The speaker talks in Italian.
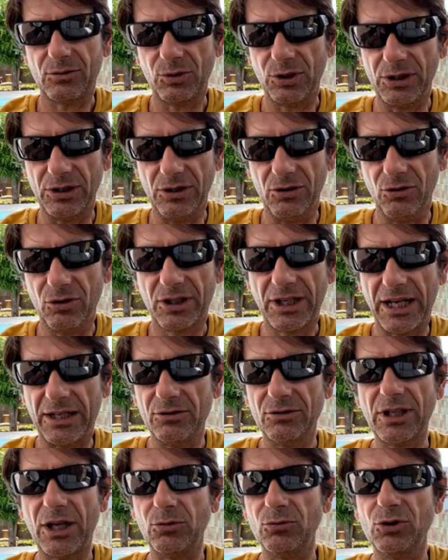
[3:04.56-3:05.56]
quindi ok,
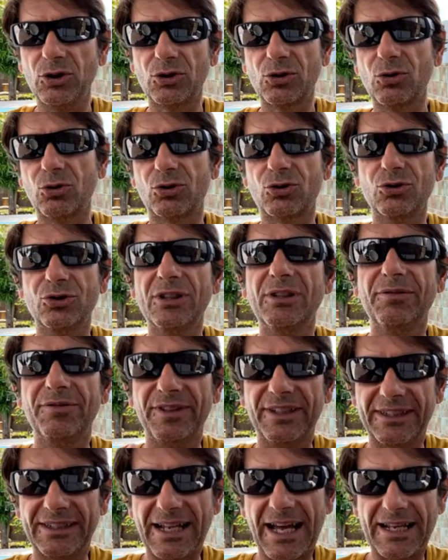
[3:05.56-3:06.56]
non è un discorso di
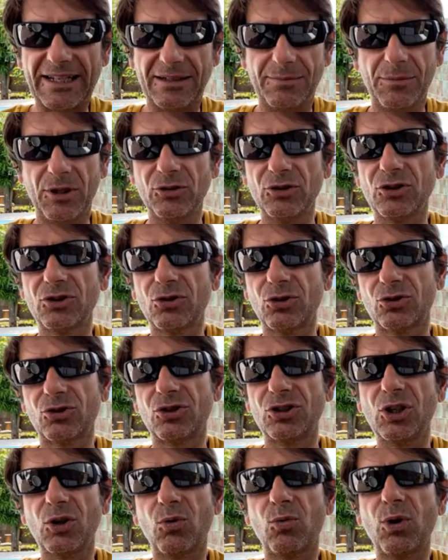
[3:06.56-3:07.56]
Ferrari, ma è un discorso
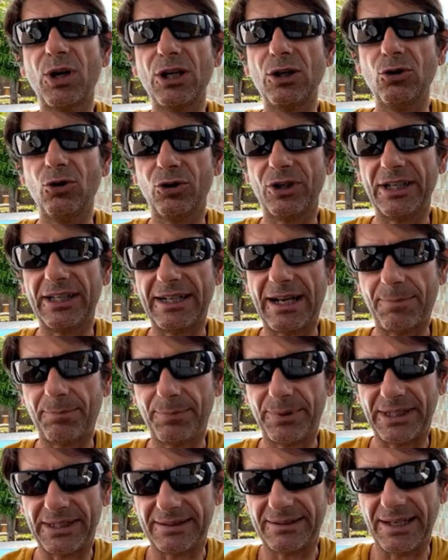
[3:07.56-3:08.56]
di quello che
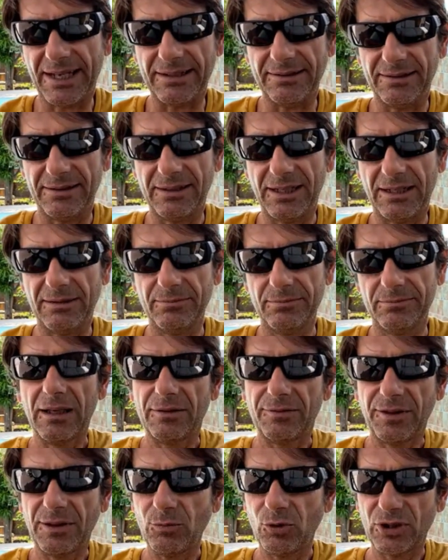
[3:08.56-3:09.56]
rappresenta.
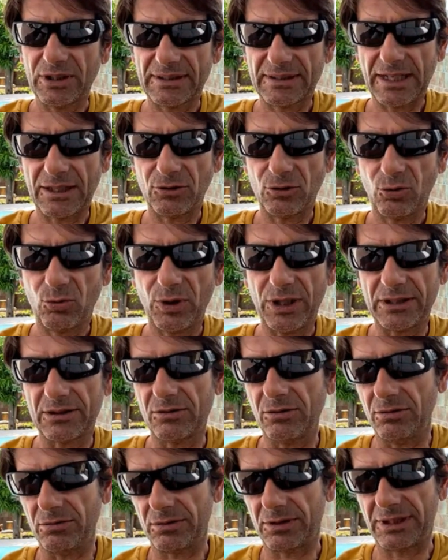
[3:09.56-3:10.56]
Fermo restando
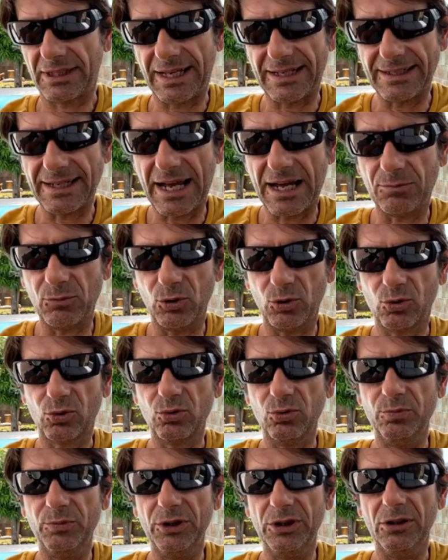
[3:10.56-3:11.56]
questo, chiariamolo
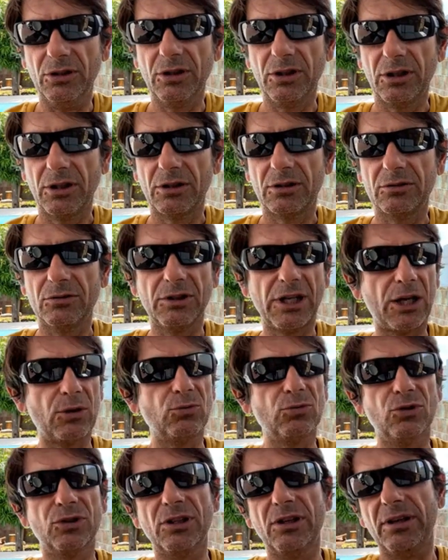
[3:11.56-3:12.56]
subito non è
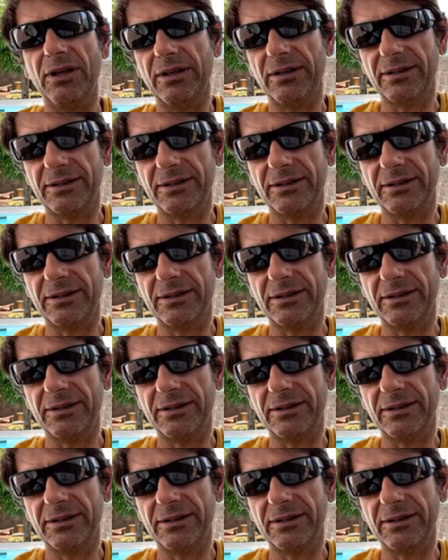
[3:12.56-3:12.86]
uno di